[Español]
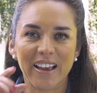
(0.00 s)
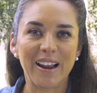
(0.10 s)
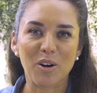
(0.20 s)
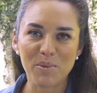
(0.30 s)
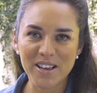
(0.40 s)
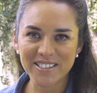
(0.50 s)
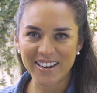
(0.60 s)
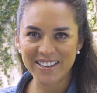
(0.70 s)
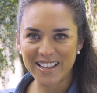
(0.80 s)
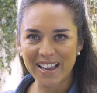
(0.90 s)
que la comida
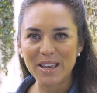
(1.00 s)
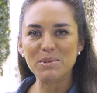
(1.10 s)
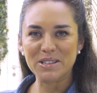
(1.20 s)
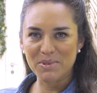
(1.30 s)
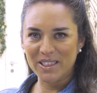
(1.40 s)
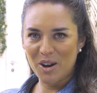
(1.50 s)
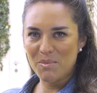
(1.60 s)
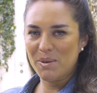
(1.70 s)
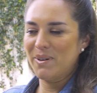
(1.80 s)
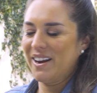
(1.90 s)
está lista y mis
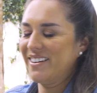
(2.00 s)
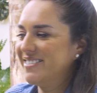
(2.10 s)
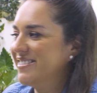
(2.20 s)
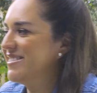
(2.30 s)
invitados me esperan.